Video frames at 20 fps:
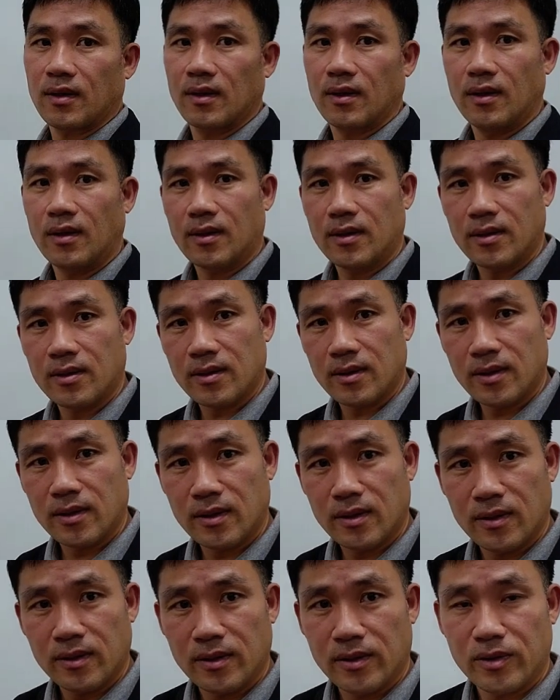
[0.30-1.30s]

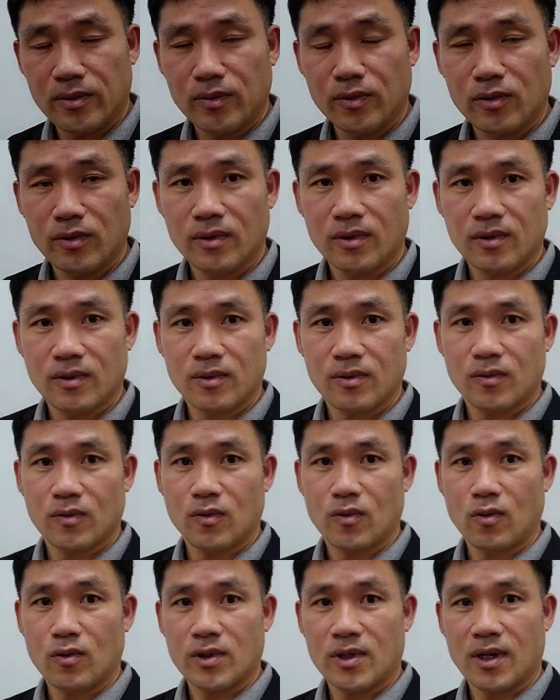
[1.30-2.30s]
일기성에는 여러분
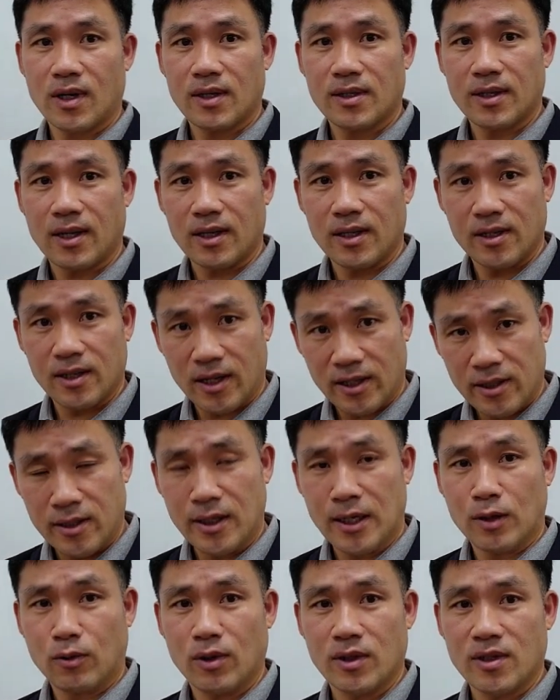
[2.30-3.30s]
독자가 자기
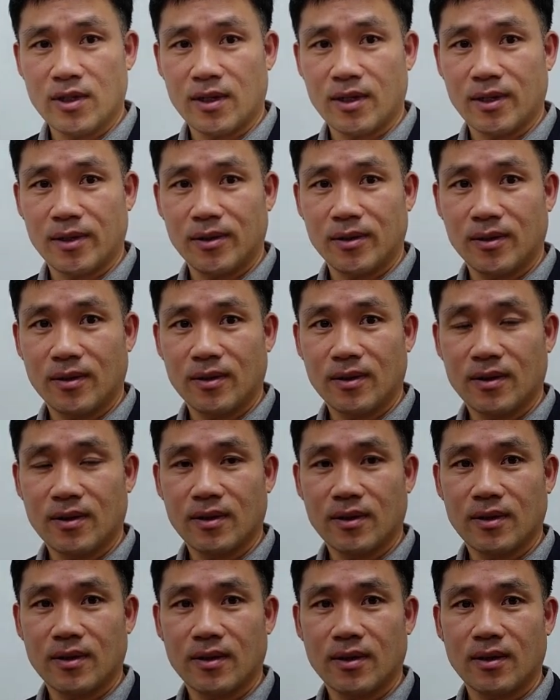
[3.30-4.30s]
자신이라고 했잖아요.
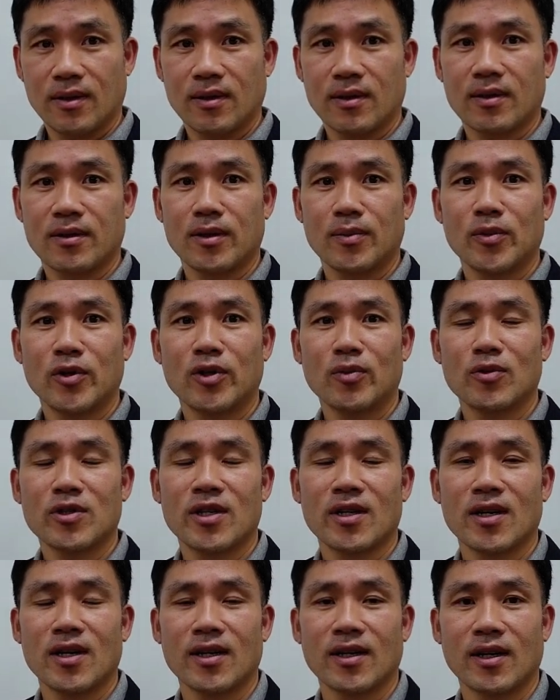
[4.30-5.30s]
그럼 여러분
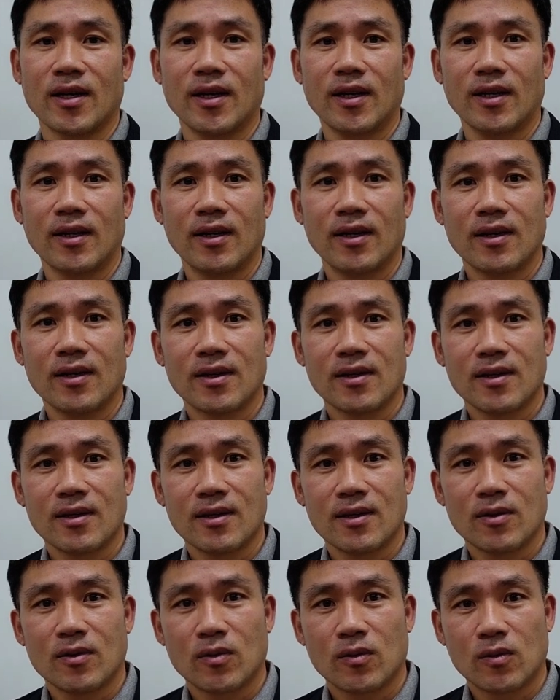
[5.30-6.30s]
생각에
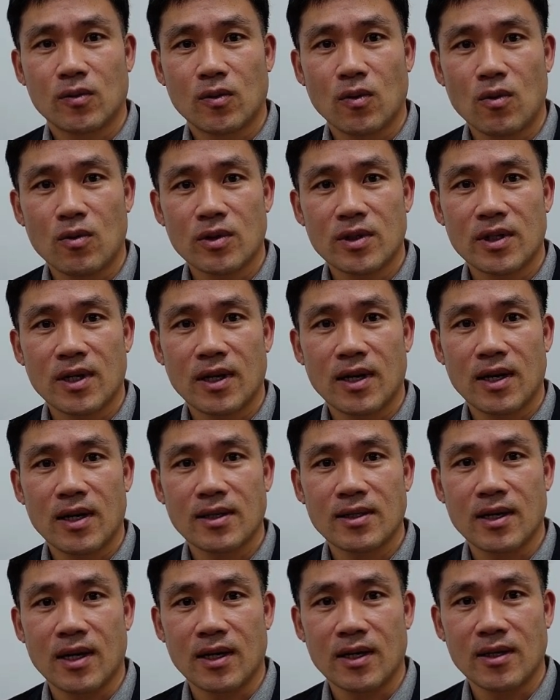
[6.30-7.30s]

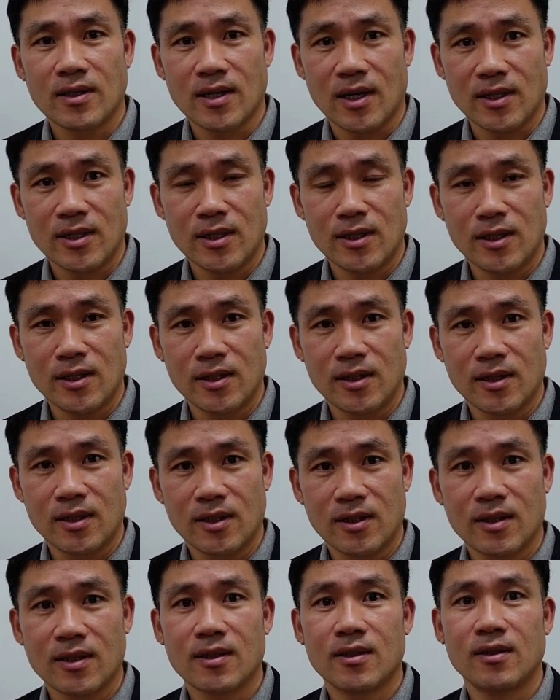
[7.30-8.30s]
독자가 자기 자신인
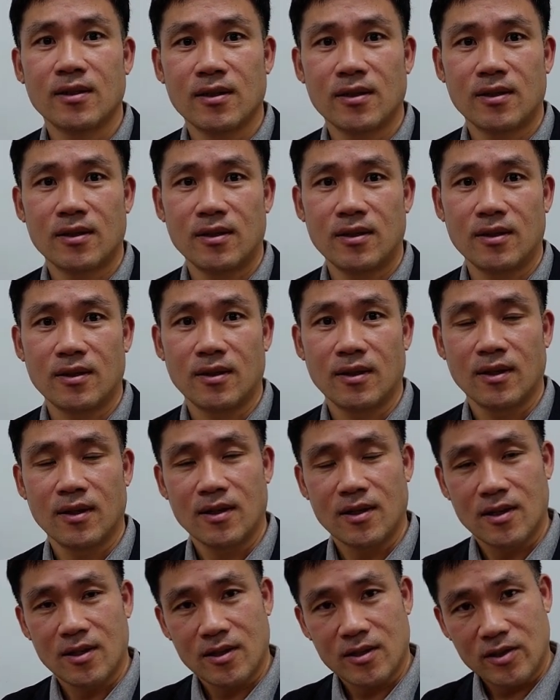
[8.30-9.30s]
그 글을
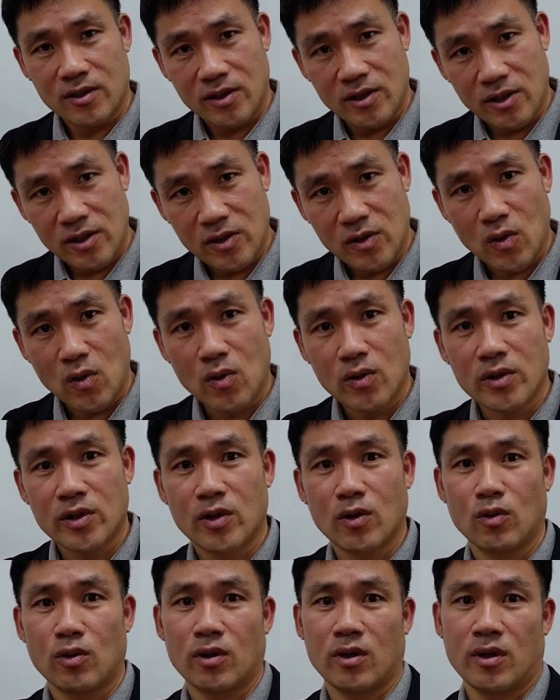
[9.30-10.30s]

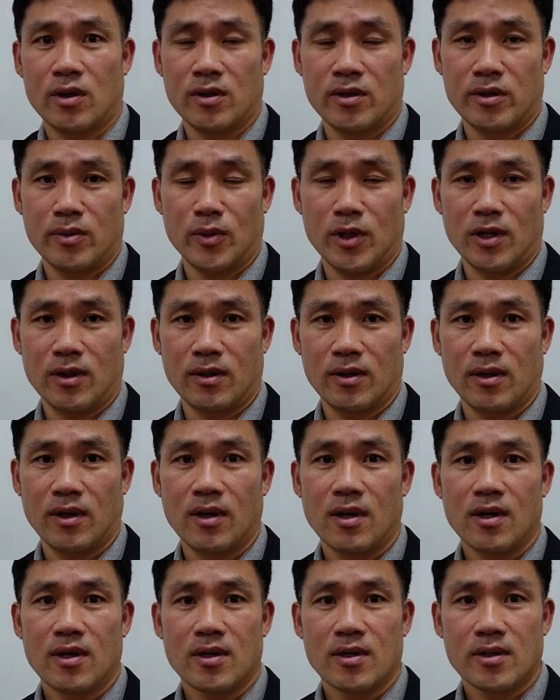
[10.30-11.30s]
지속적으로 글을 쓰면
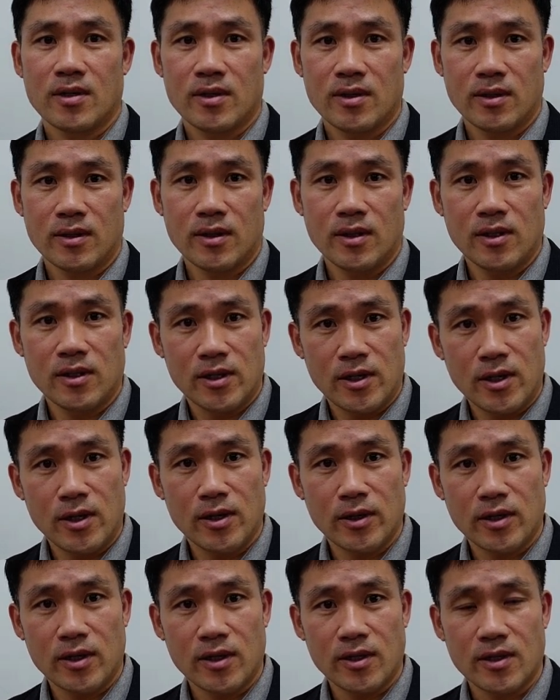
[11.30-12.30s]
쓰기
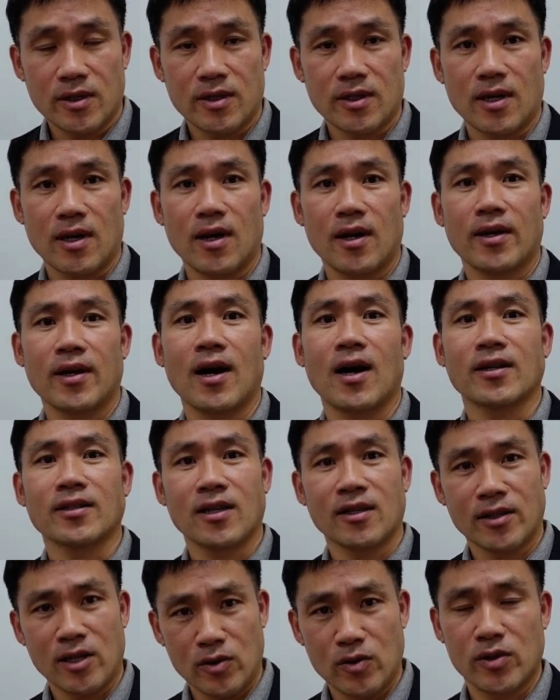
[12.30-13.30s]
실력이
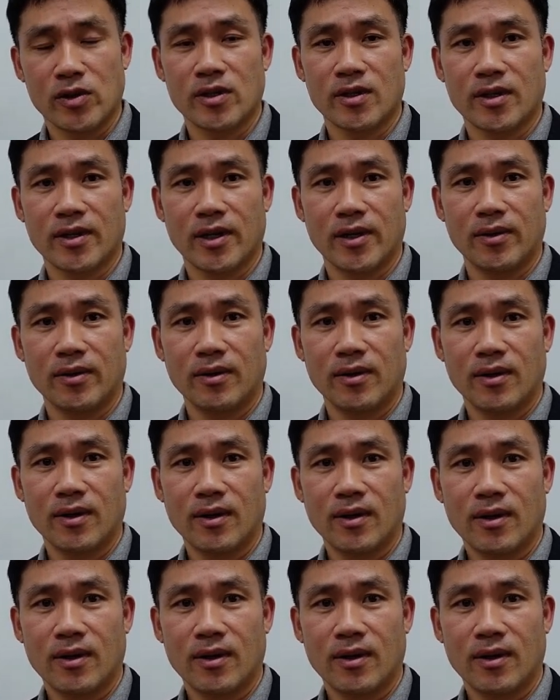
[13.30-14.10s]
향상될 수 있을까요?